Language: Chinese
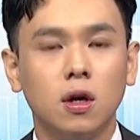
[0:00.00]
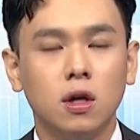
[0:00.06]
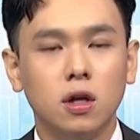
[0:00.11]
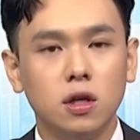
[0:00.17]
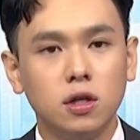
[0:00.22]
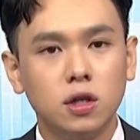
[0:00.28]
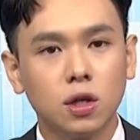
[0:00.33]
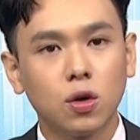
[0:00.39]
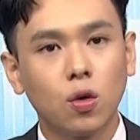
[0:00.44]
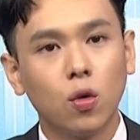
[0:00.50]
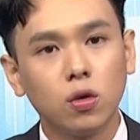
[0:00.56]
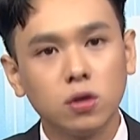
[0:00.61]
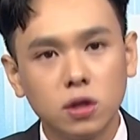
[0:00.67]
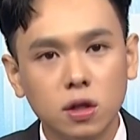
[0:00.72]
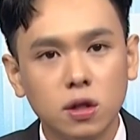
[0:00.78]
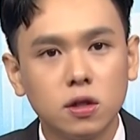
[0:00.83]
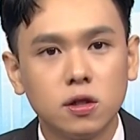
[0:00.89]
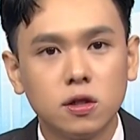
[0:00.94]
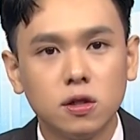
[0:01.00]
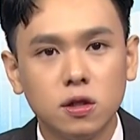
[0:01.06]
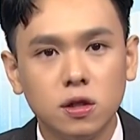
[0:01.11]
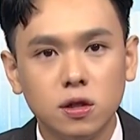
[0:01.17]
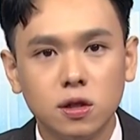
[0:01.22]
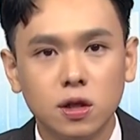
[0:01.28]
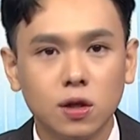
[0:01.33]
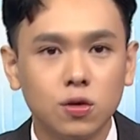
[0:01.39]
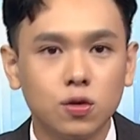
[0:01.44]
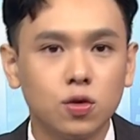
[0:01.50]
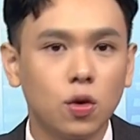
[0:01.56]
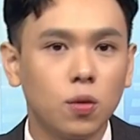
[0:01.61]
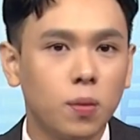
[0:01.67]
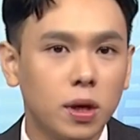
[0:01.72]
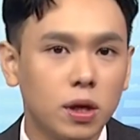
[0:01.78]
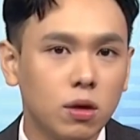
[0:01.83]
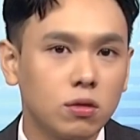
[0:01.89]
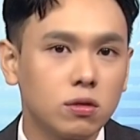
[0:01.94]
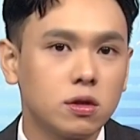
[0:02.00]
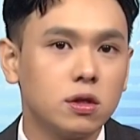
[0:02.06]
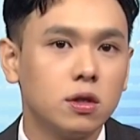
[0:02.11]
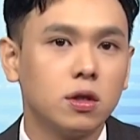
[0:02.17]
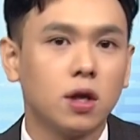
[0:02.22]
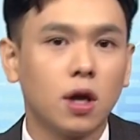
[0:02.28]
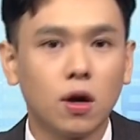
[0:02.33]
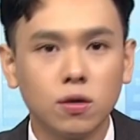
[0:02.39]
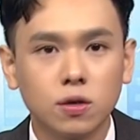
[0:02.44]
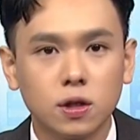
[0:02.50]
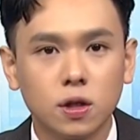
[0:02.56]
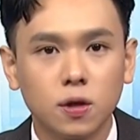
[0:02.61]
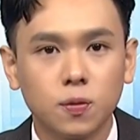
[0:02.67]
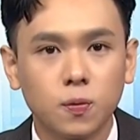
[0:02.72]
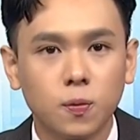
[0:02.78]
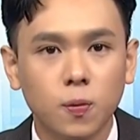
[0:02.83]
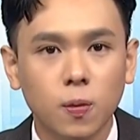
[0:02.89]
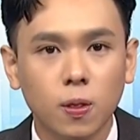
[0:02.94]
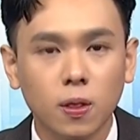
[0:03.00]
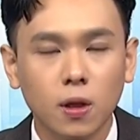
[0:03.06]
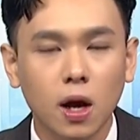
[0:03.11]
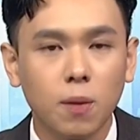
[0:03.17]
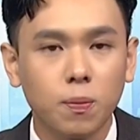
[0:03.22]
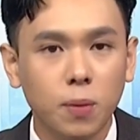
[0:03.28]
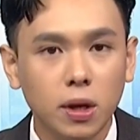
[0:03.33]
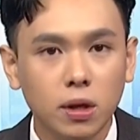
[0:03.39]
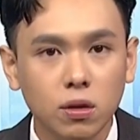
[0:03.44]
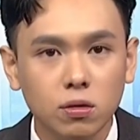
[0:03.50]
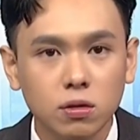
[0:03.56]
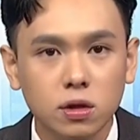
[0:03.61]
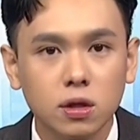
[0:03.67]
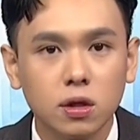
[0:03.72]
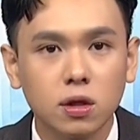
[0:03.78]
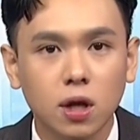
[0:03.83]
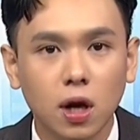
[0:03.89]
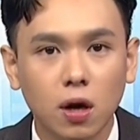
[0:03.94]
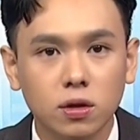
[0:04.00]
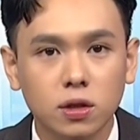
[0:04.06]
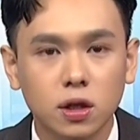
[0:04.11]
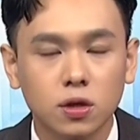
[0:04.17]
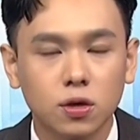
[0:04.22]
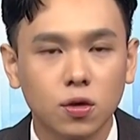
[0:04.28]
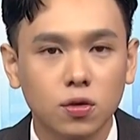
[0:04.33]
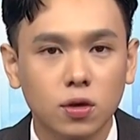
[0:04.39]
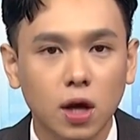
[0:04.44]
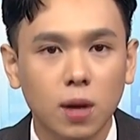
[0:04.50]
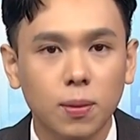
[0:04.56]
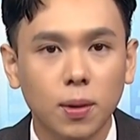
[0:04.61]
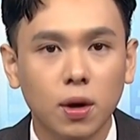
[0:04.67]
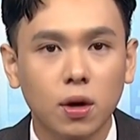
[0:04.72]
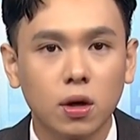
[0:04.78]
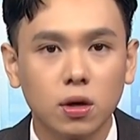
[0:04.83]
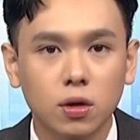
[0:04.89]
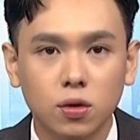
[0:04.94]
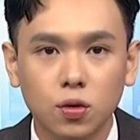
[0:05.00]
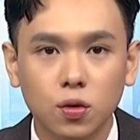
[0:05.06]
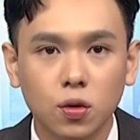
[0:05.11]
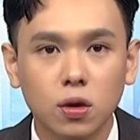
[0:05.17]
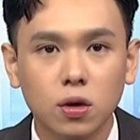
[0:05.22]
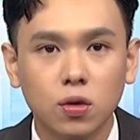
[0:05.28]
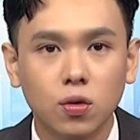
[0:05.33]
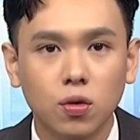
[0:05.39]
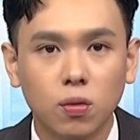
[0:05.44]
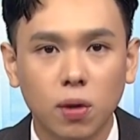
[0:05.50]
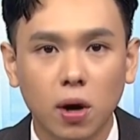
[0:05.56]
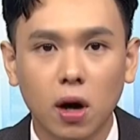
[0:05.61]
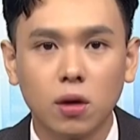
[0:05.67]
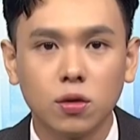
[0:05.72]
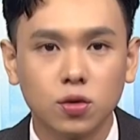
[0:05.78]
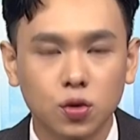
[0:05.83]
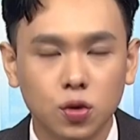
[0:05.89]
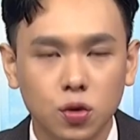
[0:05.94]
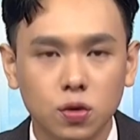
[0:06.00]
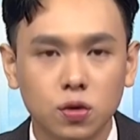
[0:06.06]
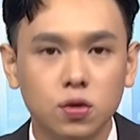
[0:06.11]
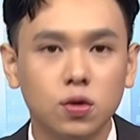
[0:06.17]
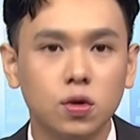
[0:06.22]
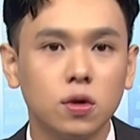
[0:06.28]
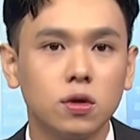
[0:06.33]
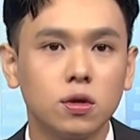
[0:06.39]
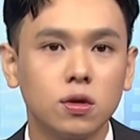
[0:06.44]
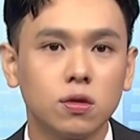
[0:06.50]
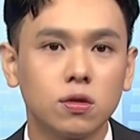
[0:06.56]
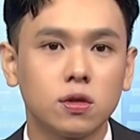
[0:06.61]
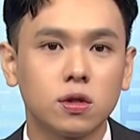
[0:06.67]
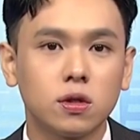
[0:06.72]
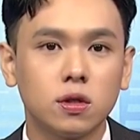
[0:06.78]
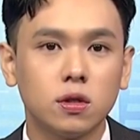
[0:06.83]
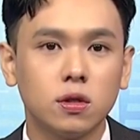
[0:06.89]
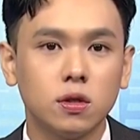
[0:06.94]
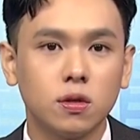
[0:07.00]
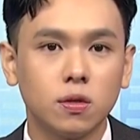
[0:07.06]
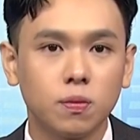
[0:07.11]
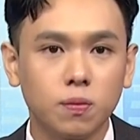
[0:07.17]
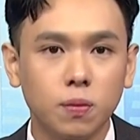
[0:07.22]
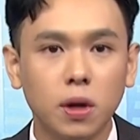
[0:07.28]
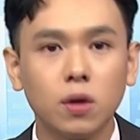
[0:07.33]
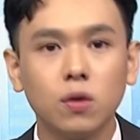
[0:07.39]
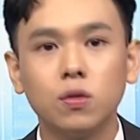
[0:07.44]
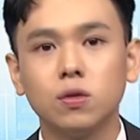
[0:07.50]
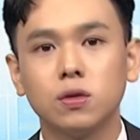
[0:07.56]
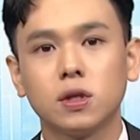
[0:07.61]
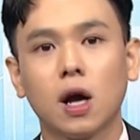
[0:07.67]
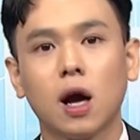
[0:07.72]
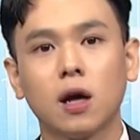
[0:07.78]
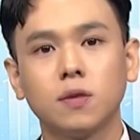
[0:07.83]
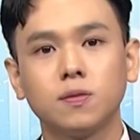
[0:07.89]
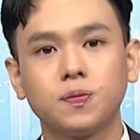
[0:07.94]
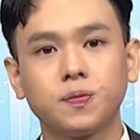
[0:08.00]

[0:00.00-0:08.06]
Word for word: 一些国际的资金在去做被动式的调整。那被动式的调整，有代表很多的股票纯粹就是被误杀。